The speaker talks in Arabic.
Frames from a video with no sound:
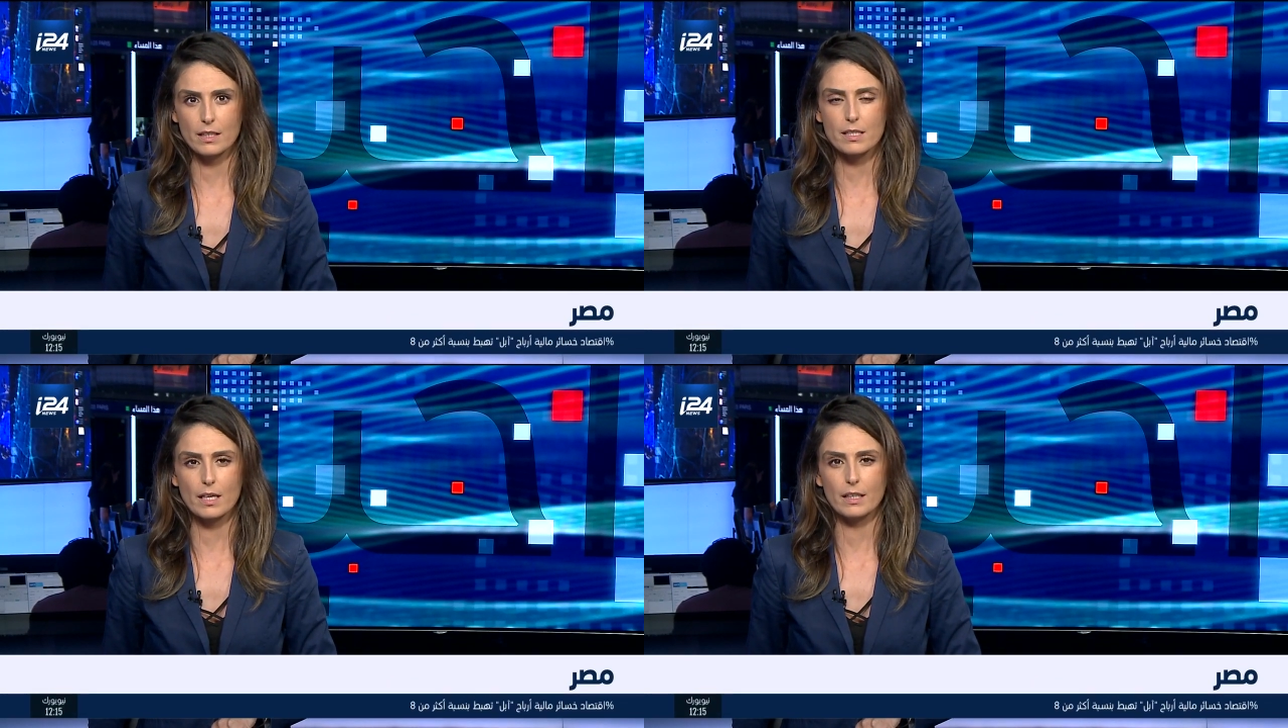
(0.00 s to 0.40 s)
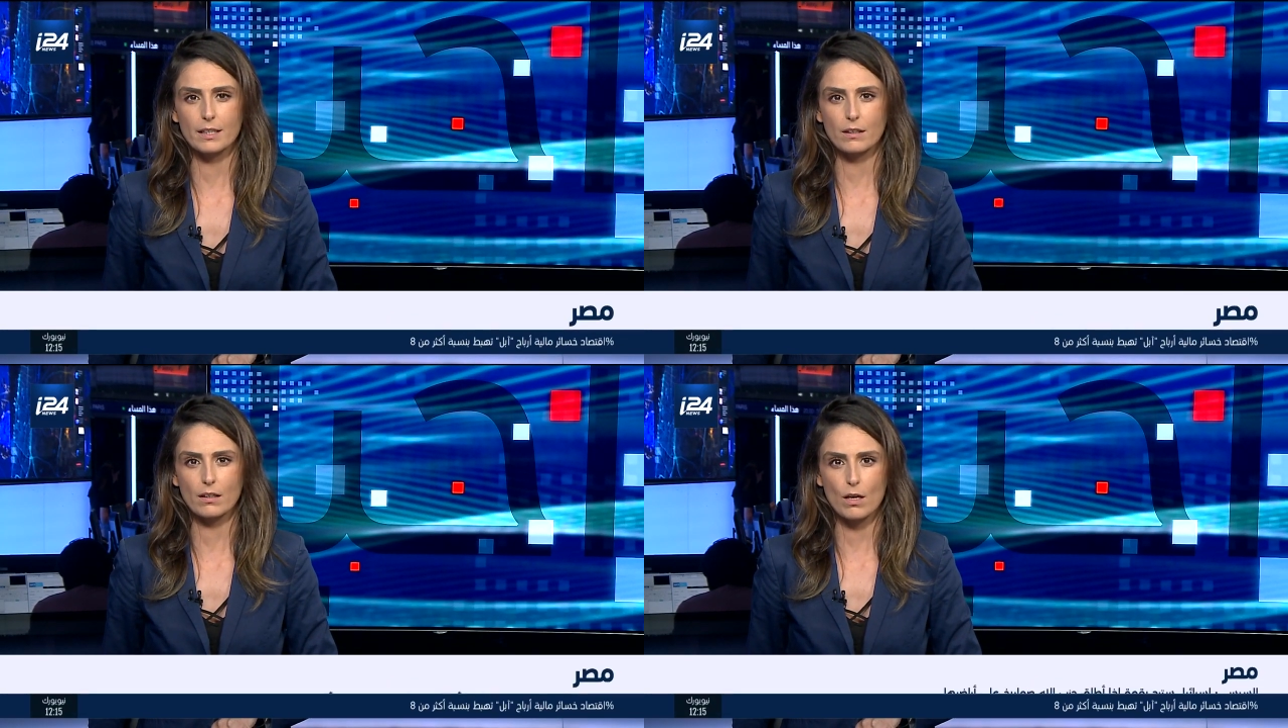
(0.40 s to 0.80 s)

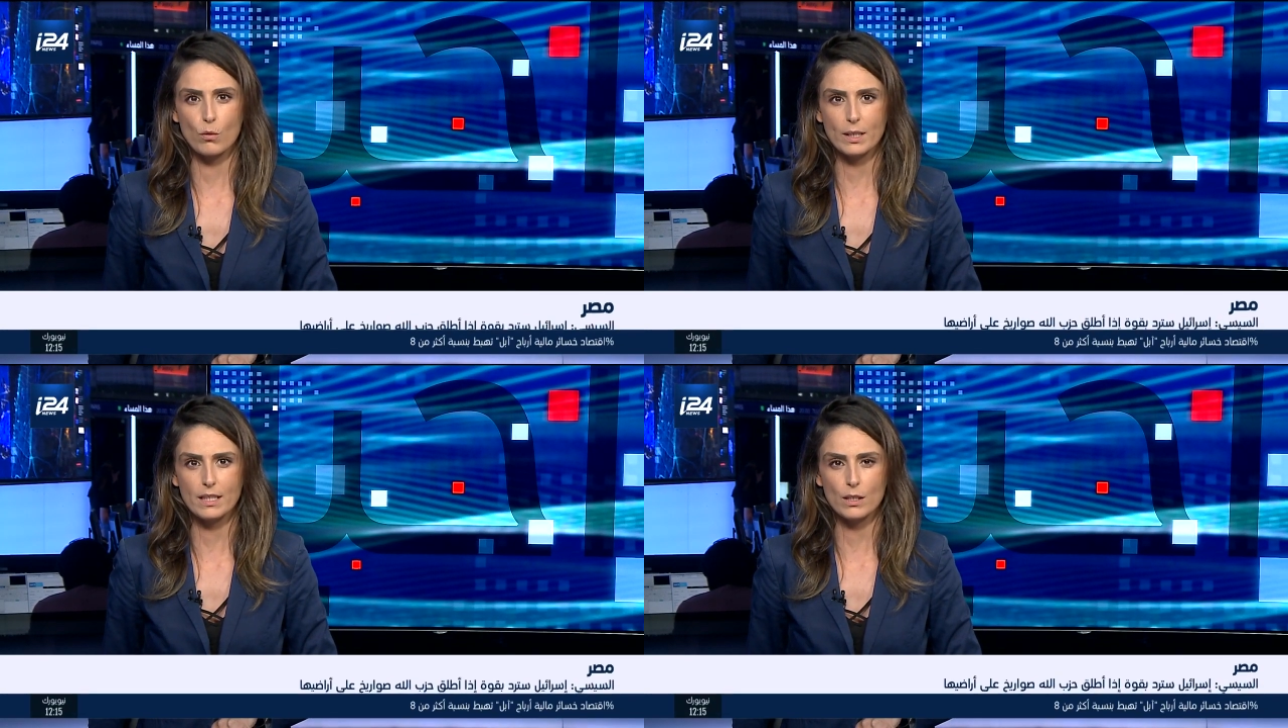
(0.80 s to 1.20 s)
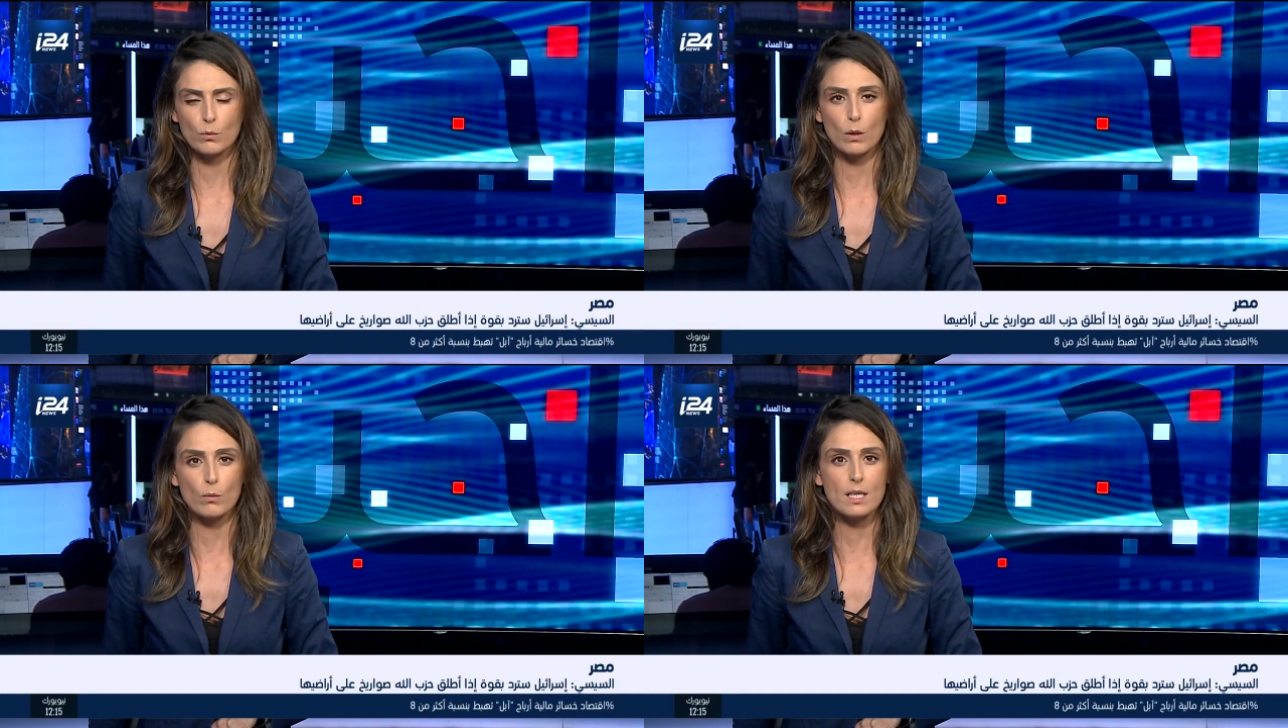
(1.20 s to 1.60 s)
إسرائيلي قوي
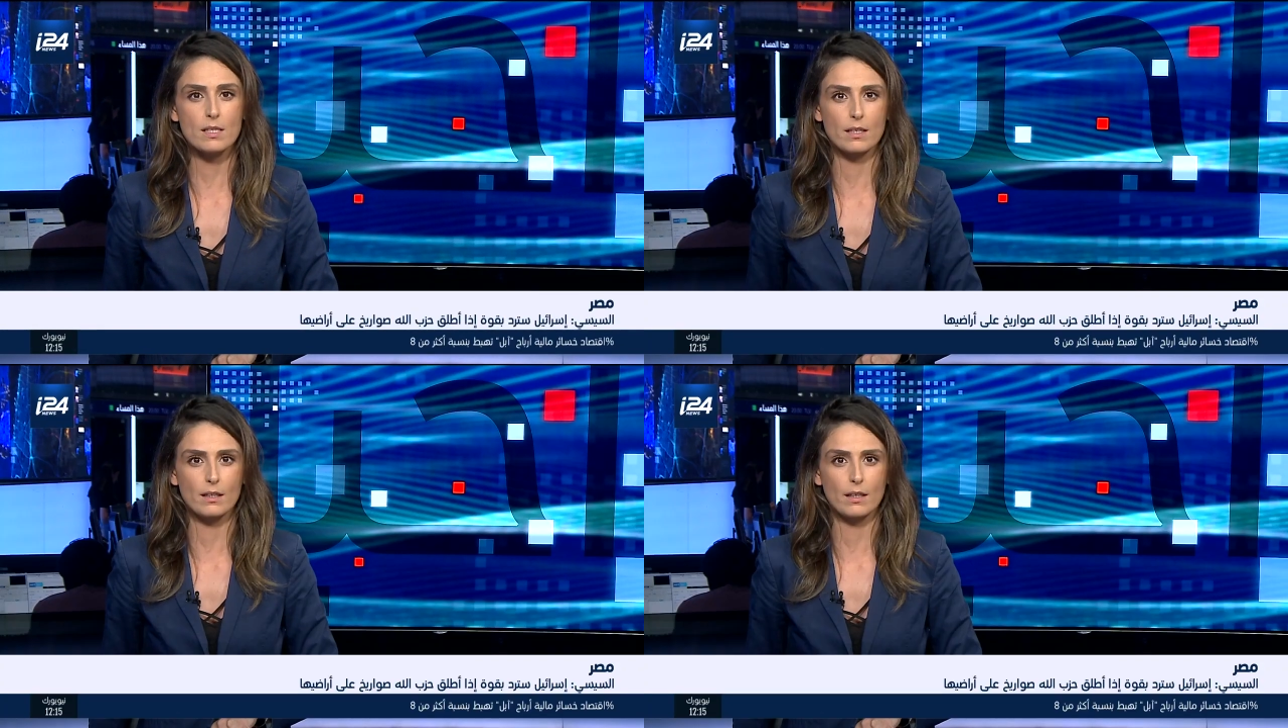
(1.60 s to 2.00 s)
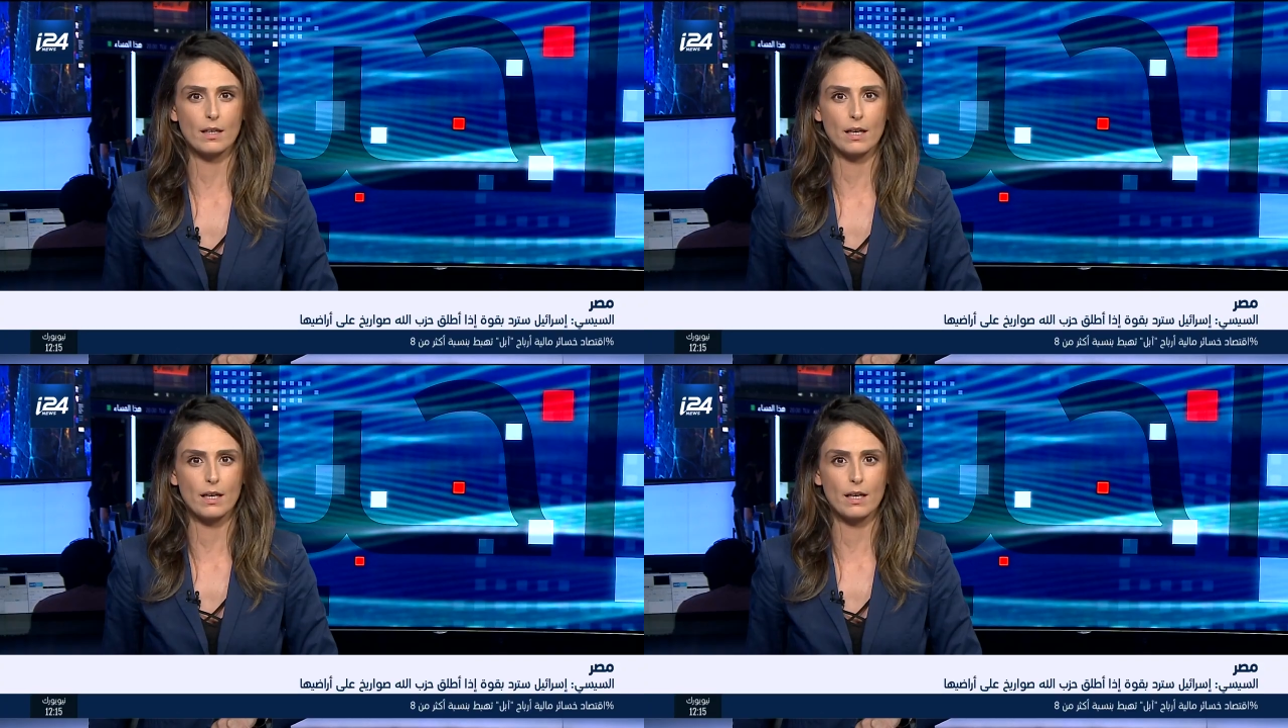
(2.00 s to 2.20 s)
وواسع